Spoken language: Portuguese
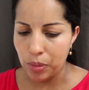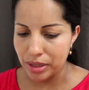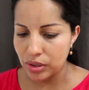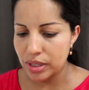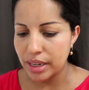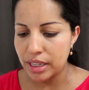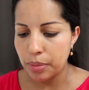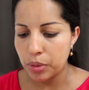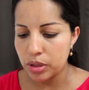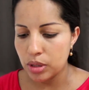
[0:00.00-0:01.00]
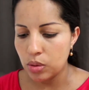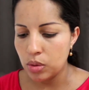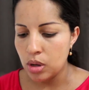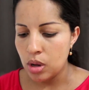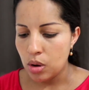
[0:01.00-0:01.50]
Mas isso daí depois eu
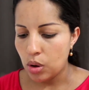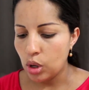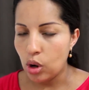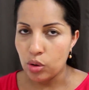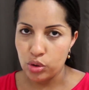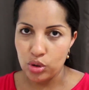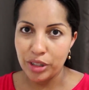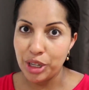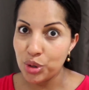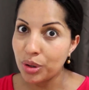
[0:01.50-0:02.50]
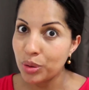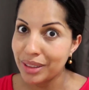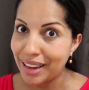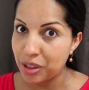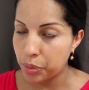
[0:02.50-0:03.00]
coloco, eu só deixo
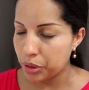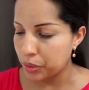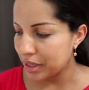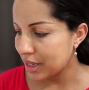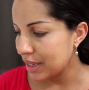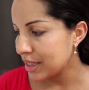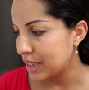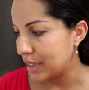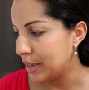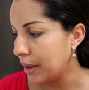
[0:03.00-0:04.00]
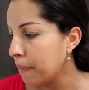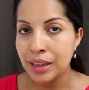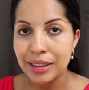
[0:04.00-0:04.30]
anotado para não esquecer, né?